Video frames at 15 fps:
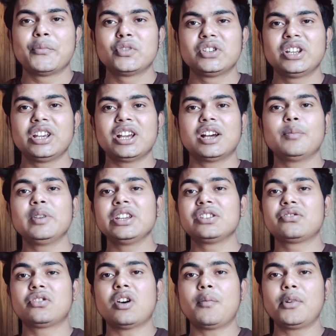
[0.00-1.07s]
मुझे अभी
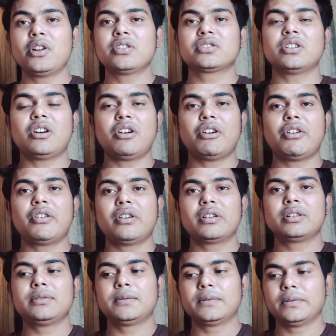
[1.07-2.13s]
स्टॉप लॉस
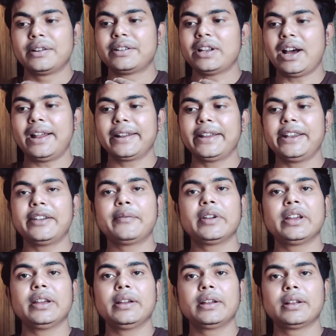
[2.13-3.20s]
और टारगेट
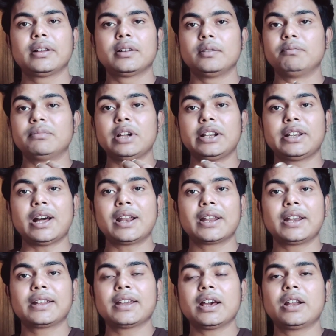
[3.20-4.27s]
पे मैं
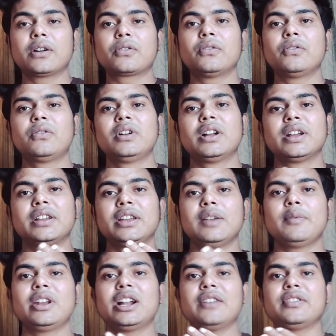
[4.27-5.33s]
टारगेट क्या रखूँ
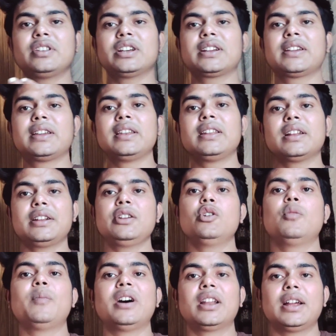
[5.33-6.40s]
ये मेरा अभी तक क्लियर नहीं
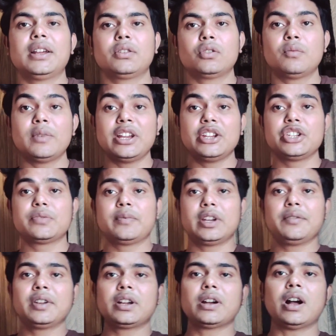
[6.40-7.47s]
हो पा रहा है तो मैं इस पर
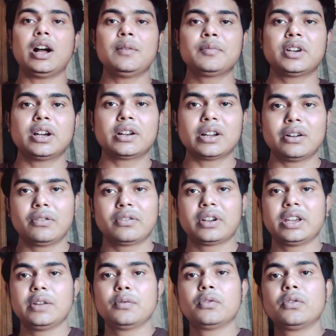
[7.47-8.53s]
अभी काम कर रहा हूँ
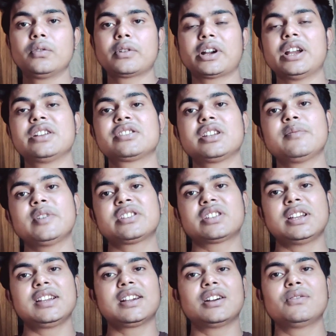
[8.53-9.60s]
कि वो कैसे मैं
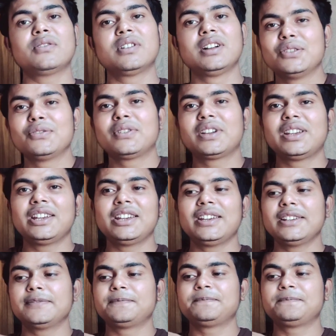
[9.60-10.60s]
सही करूँ क्योंकि